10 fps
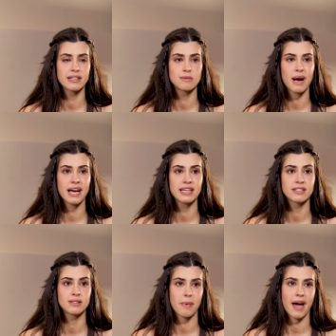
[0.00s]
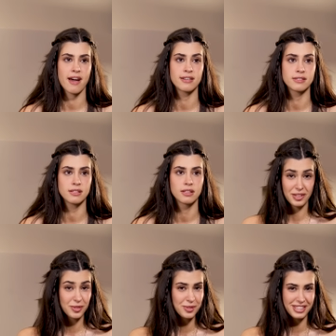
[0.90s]
اقرب على اي قرد بحياتي
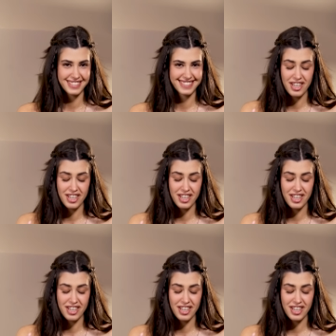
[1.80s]
نور